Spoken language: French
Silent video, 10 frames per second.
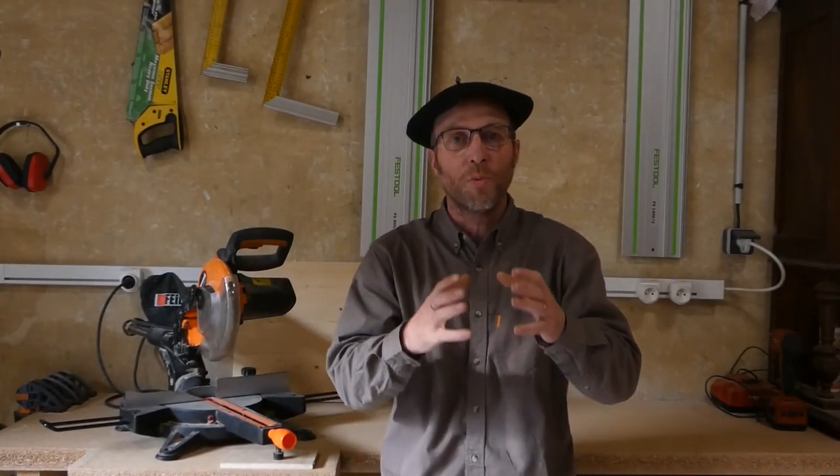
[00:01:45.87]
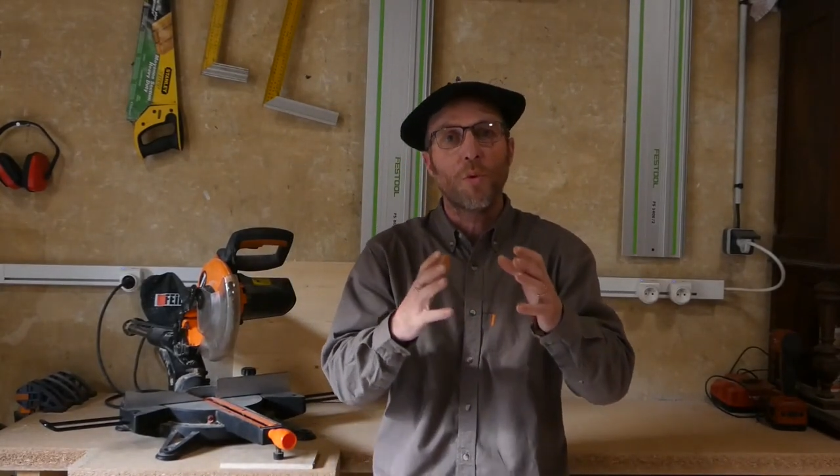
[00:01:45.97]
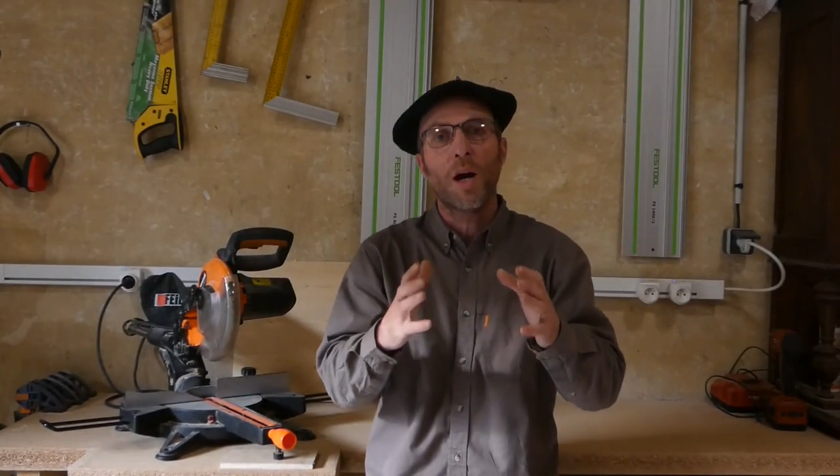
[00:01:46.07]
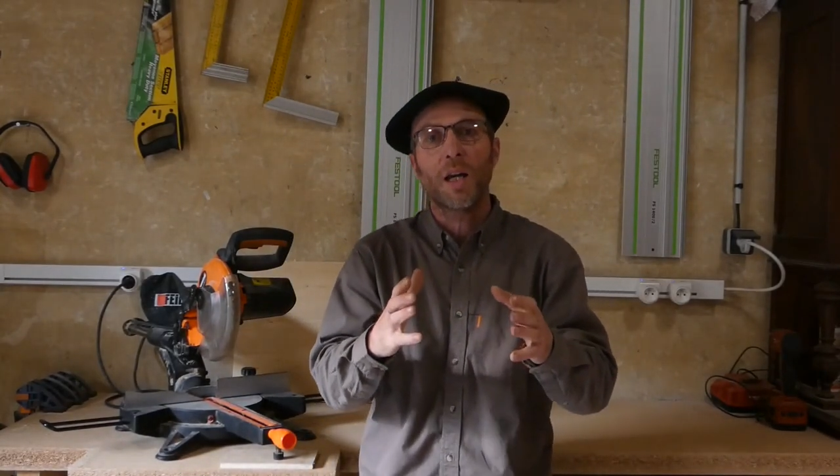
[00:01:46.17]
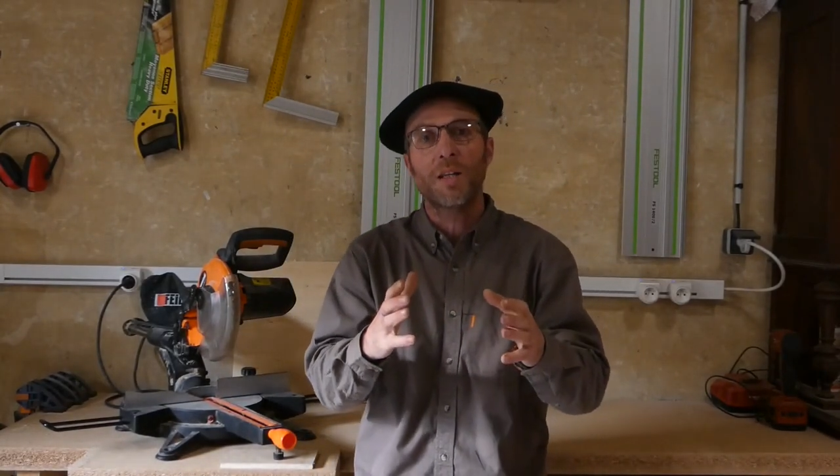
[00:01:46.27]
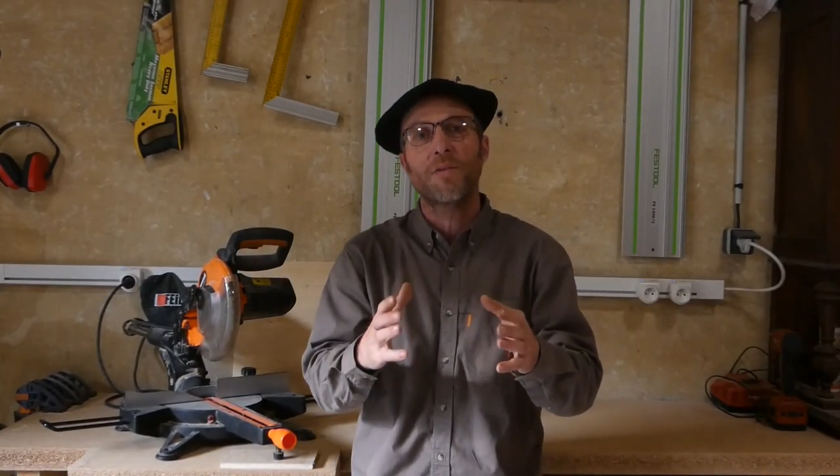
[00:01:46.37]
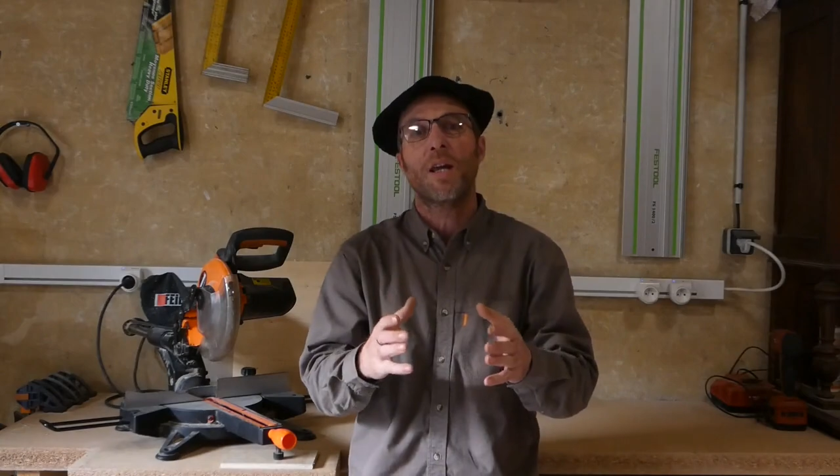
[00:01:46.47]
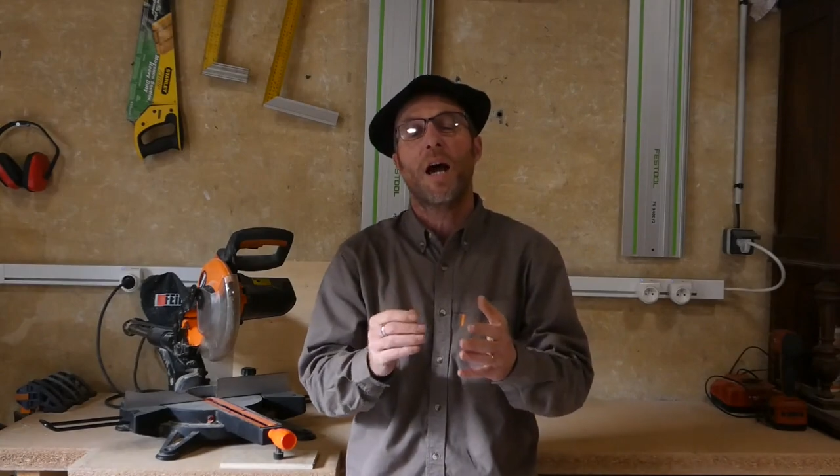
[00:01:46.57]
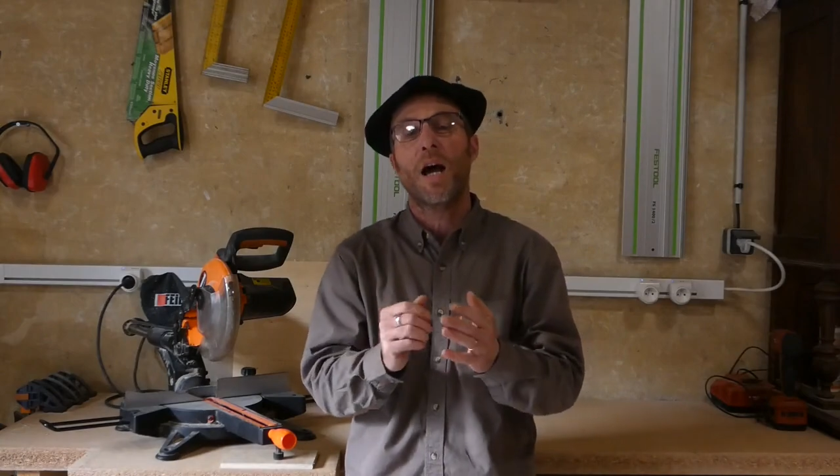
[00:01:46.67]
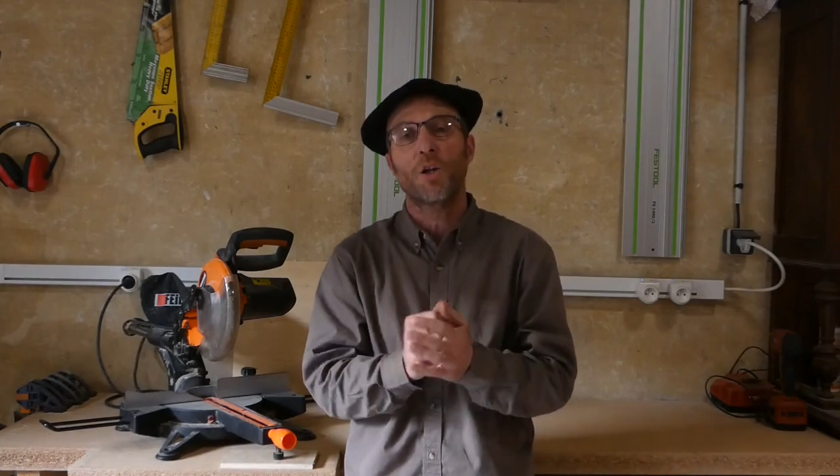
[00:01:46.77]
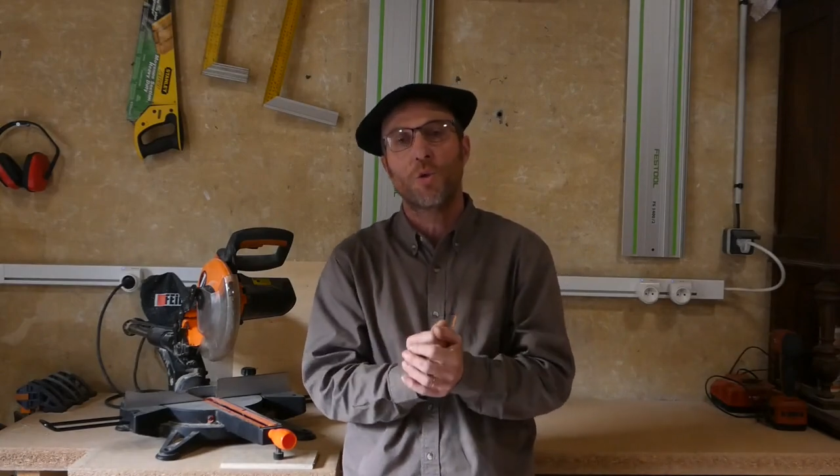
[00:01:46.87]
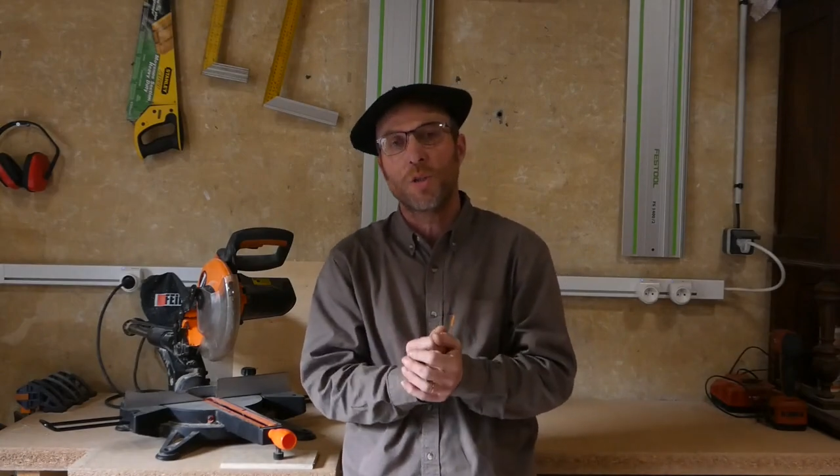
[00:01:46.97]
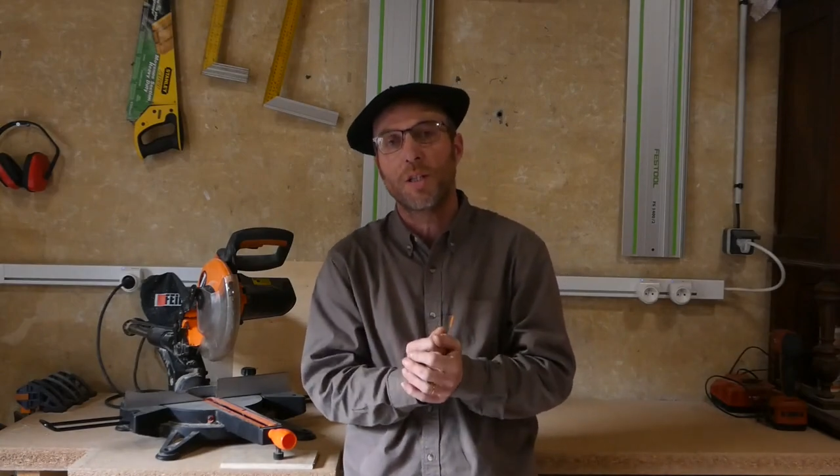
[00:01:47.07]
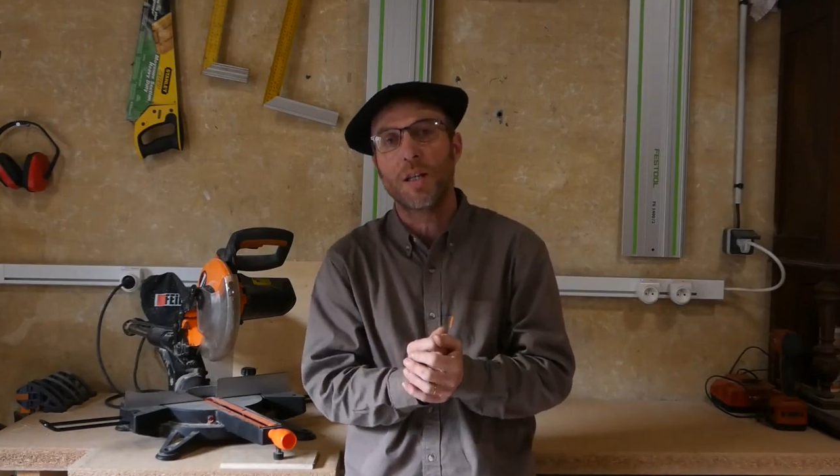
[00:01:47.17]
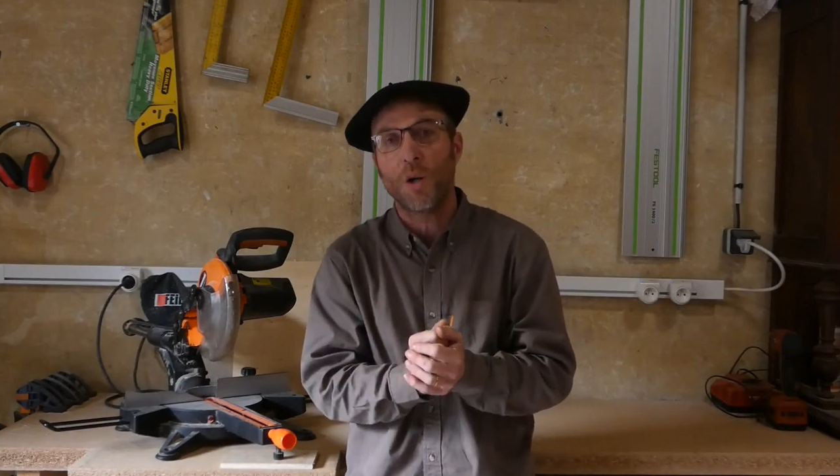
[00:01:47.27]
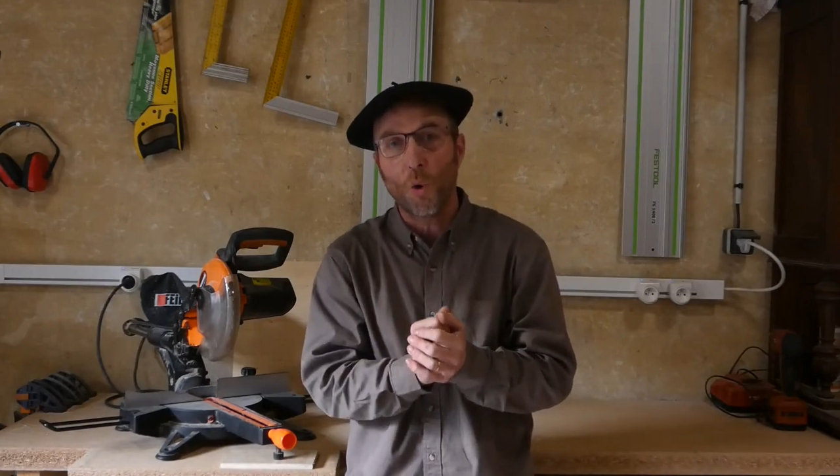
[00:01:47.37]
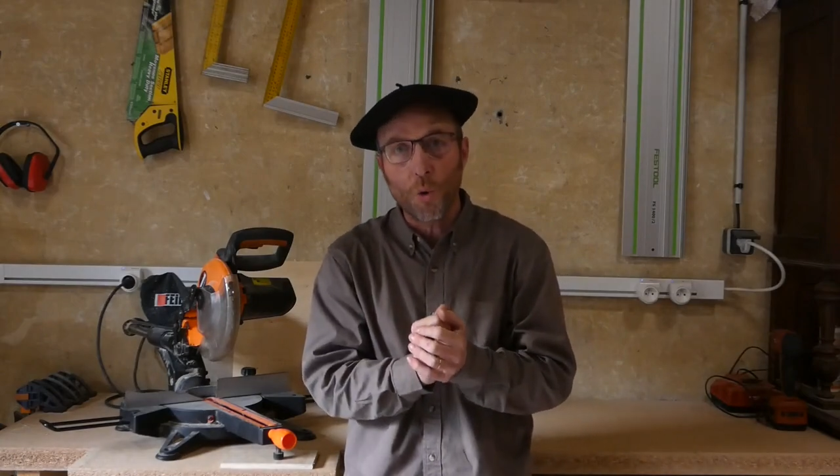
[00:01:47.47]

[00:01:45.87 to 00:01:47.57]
pour arriver à ajuster